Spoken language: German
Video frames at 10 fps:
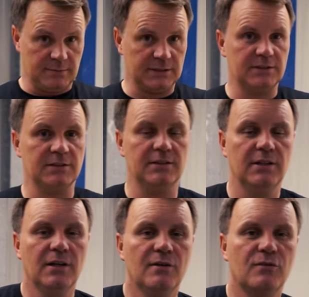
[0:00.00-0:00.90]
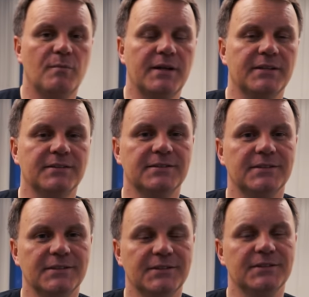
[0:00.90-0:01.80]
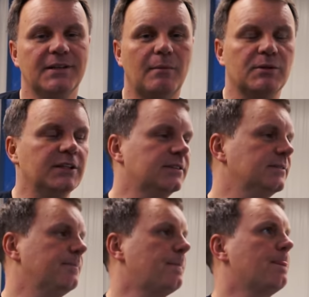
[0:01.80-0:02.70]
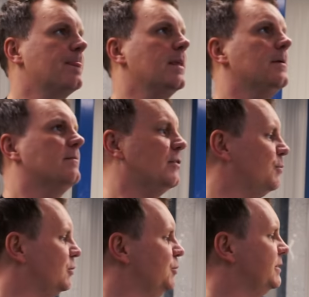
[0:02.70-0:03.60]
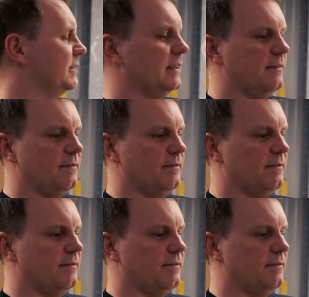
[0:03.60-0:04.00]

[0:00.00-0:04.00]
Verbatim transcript: jemand äh, von meinen äh, Abonnenten, warum das so ist.